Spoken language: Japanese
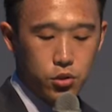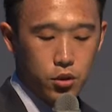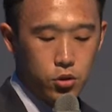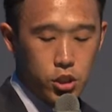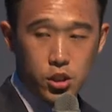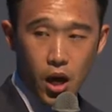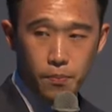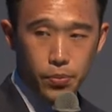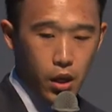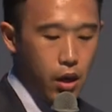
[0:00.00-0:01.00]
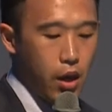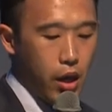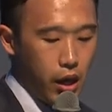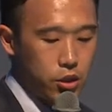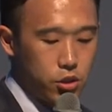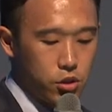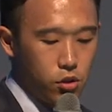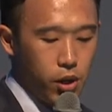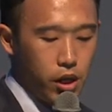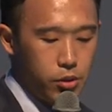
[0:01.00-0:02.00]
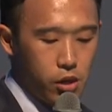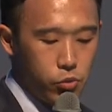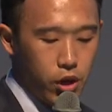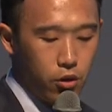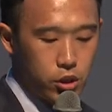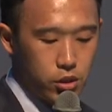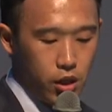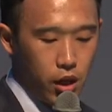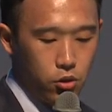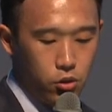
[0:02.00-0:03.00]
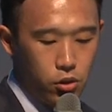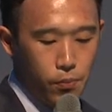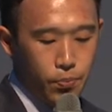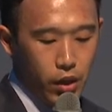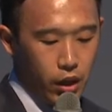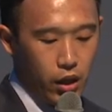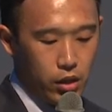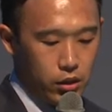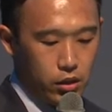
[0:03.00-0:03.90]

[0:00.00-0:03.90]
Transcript: 性を実感、え次の学びへ向かう姿勢へと、え